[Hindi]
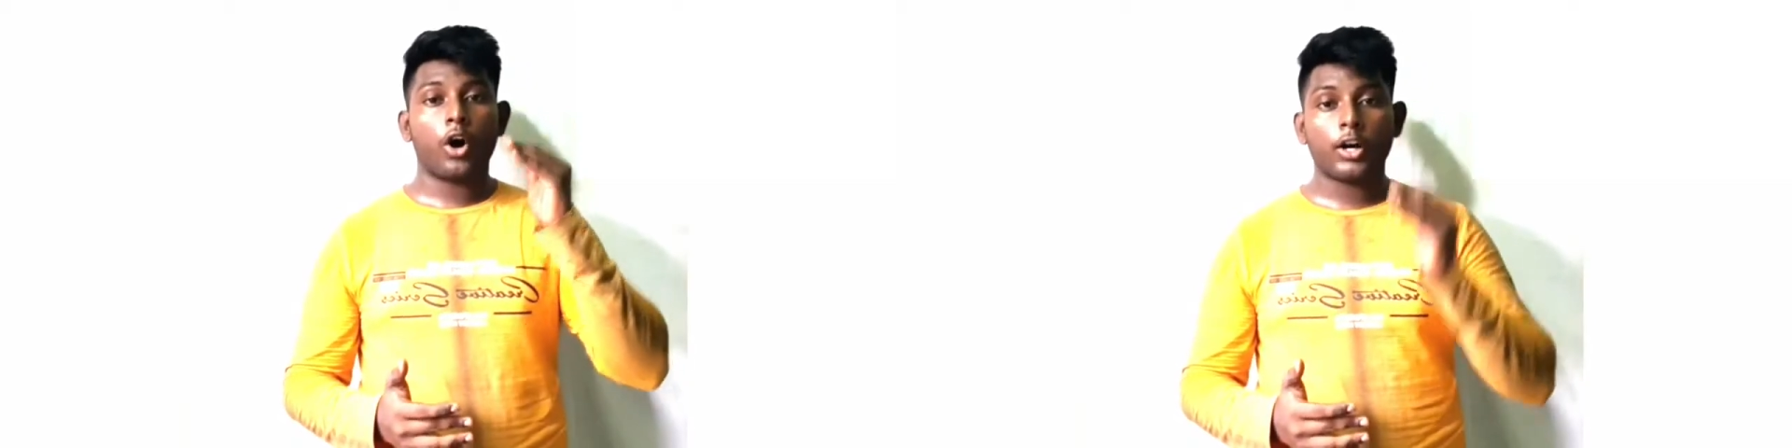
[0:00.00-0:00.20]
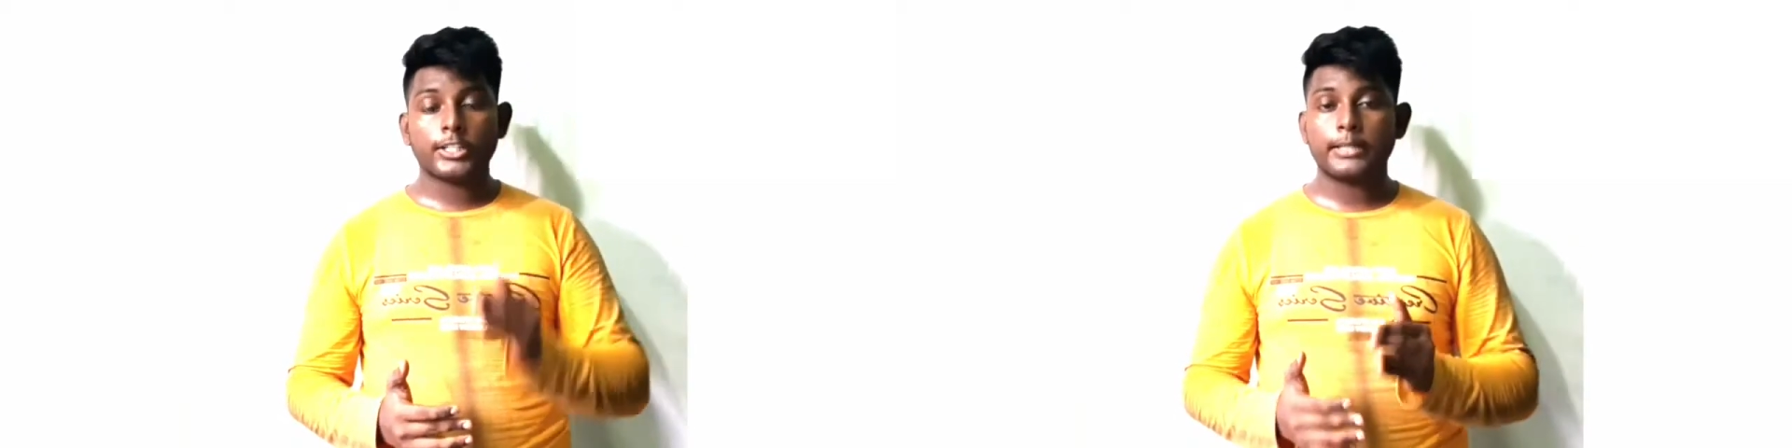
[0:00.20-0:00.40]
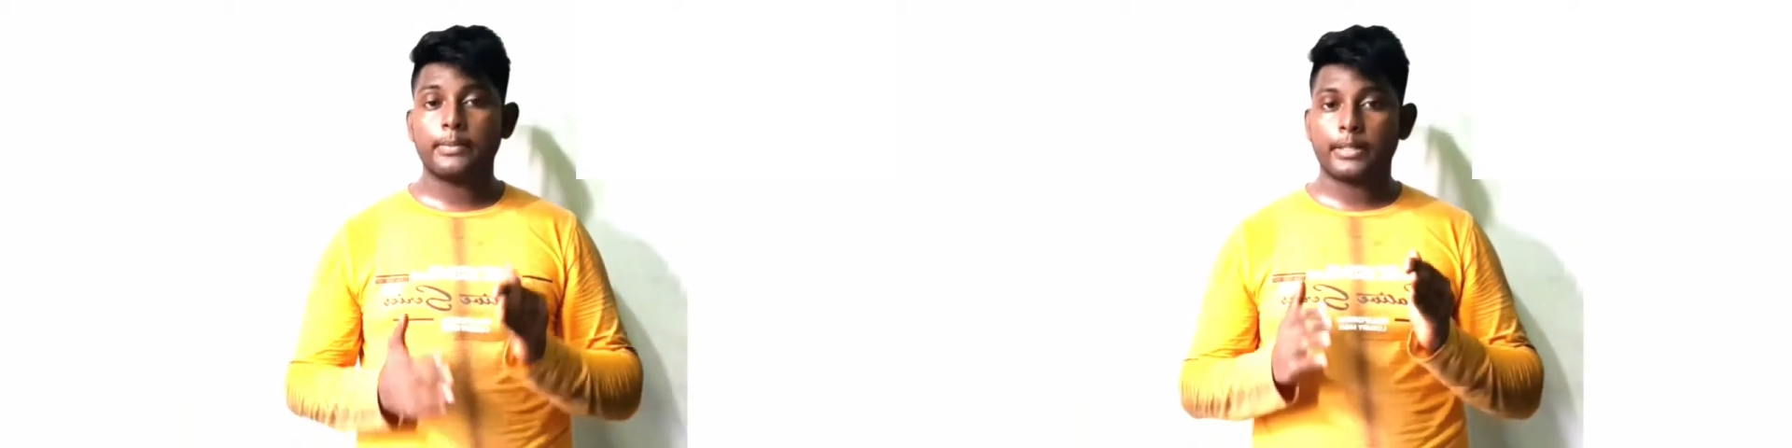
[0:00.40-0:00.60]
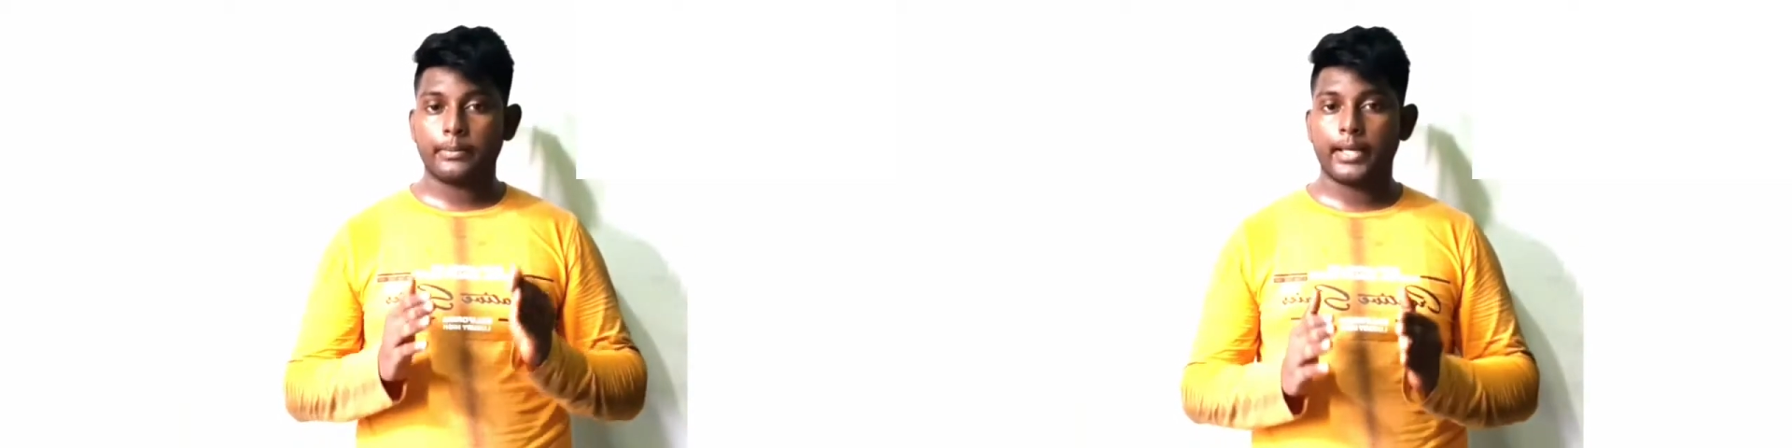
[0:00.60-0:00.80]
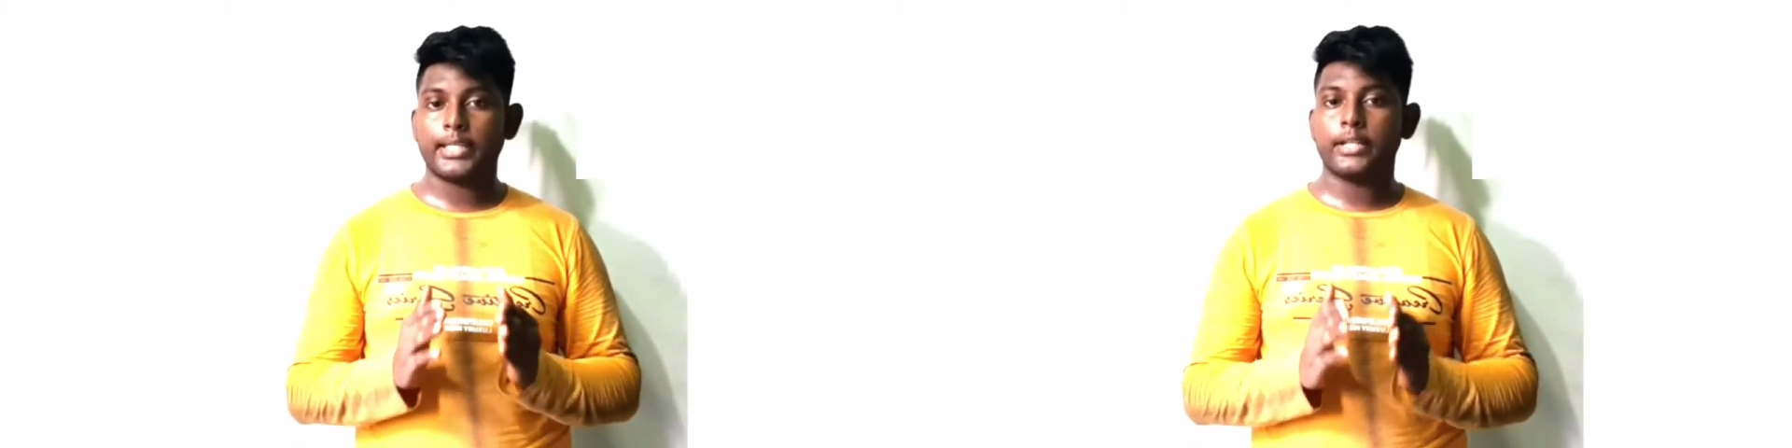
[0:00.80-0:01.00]
अक्टूबर
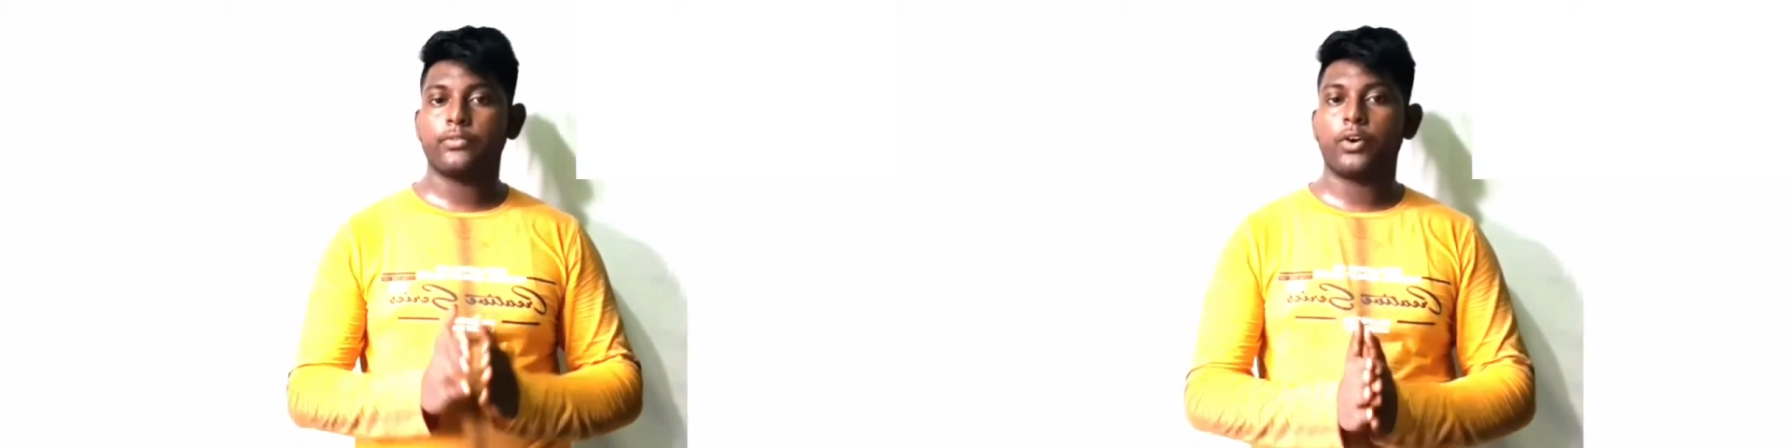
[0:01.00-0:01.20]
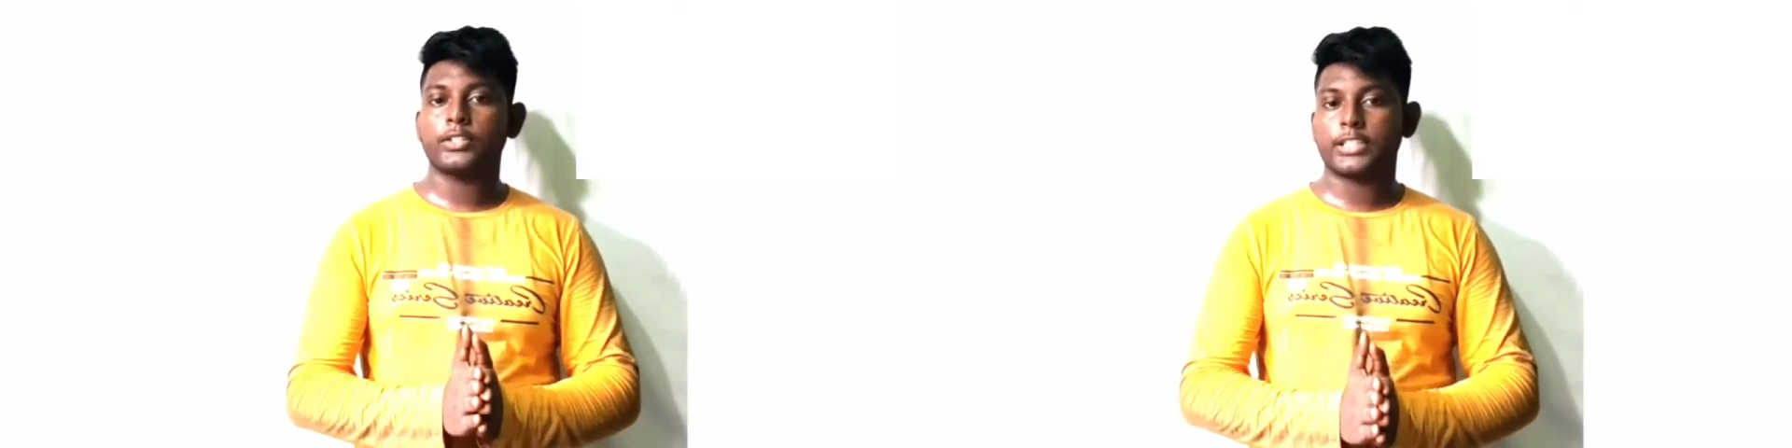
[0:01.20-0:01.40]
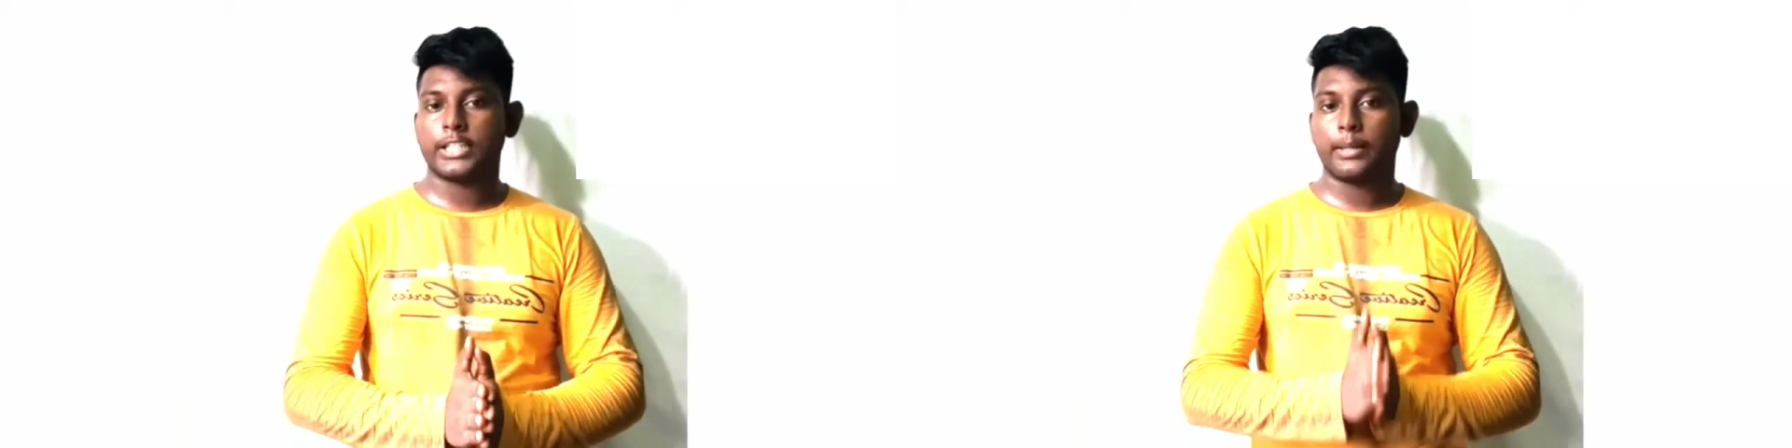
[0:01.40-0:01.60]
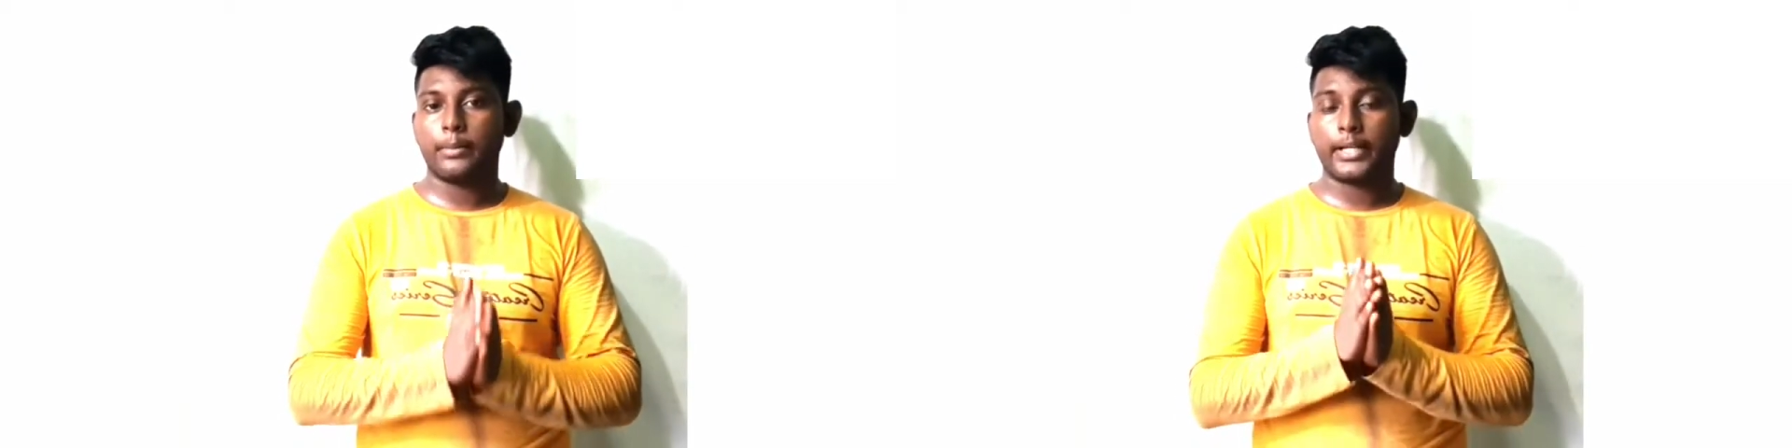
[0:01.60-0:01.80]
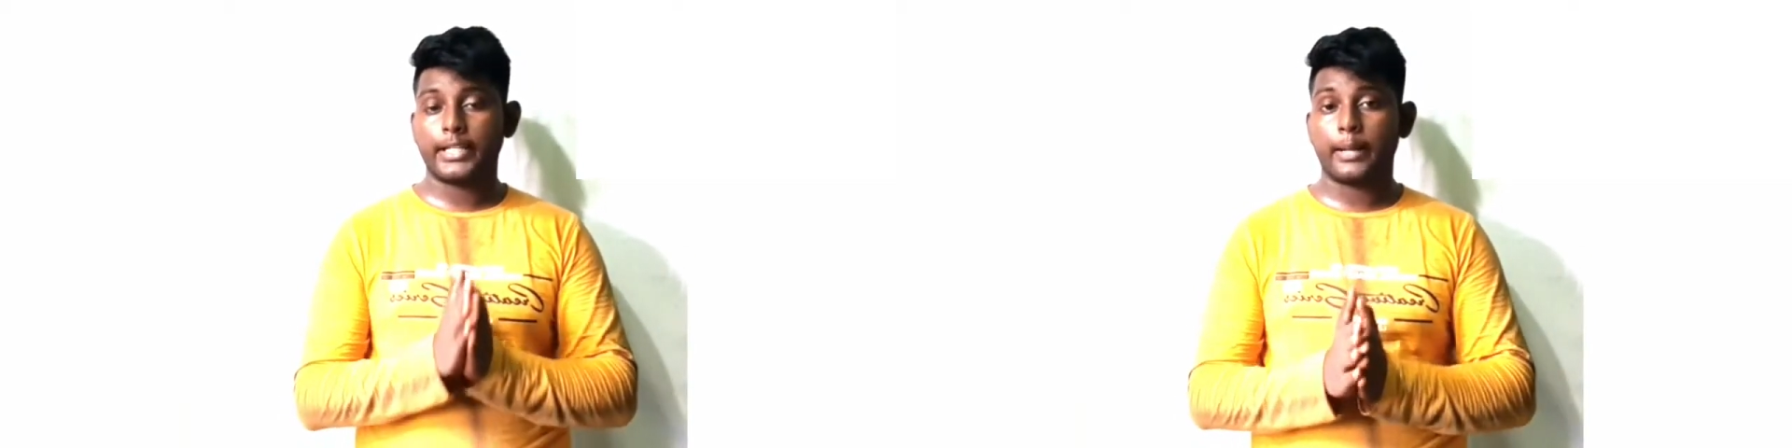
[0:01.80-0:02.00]
में ये फौजी
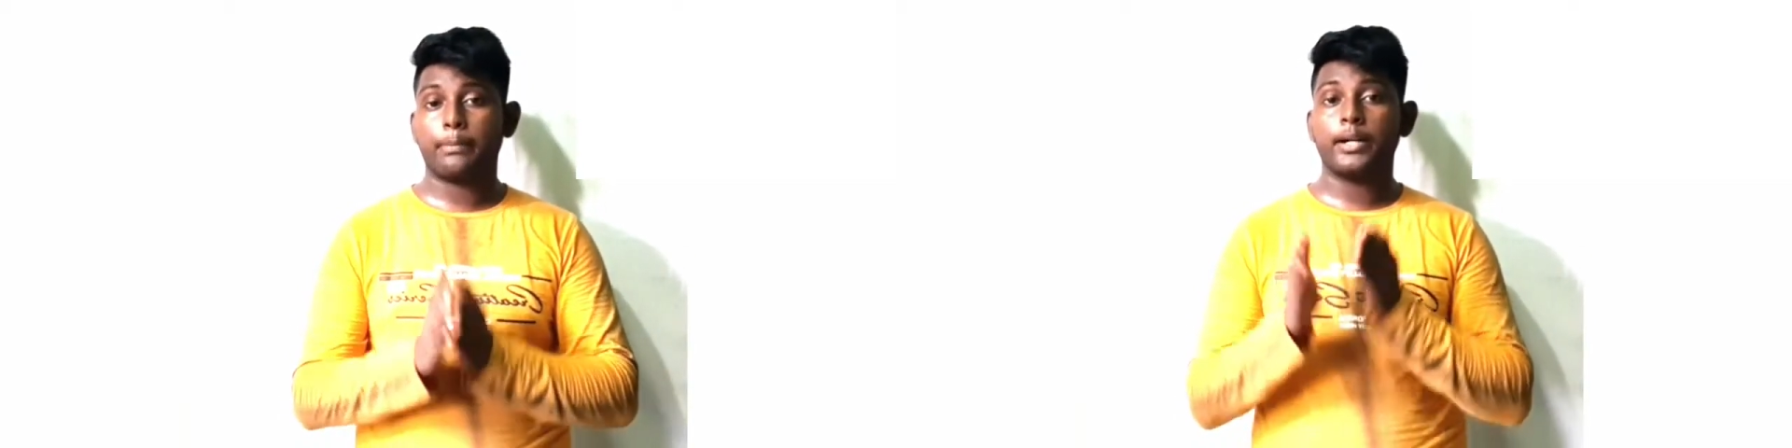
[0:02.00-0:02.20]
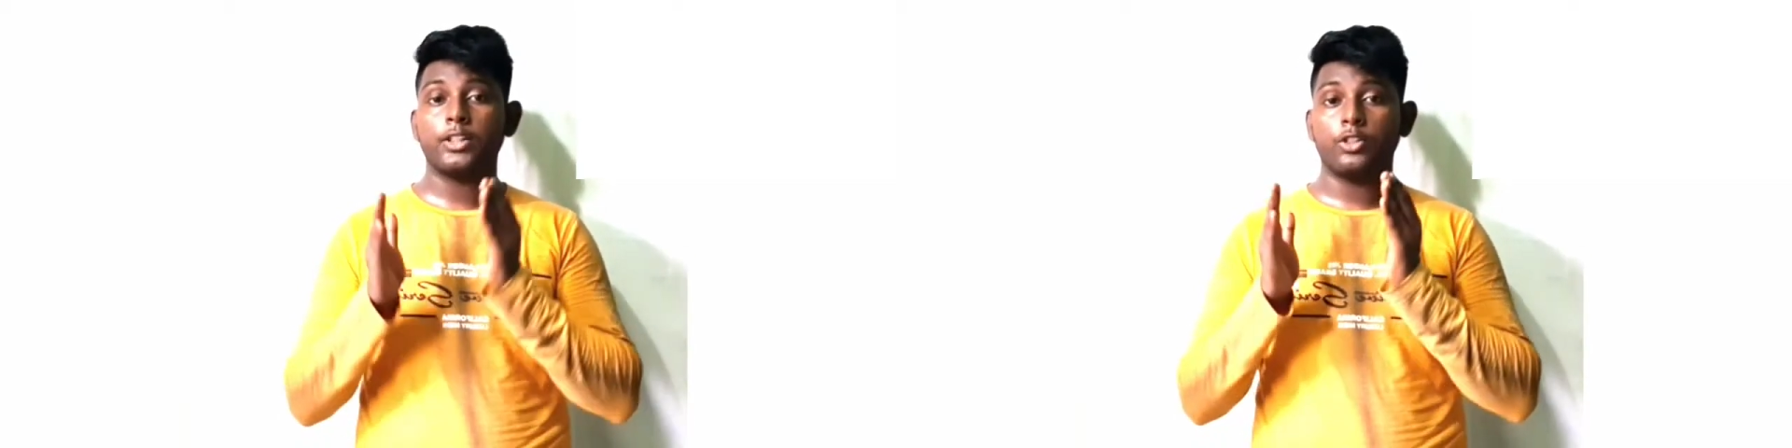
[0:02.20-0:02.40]
गेम इंडिया पर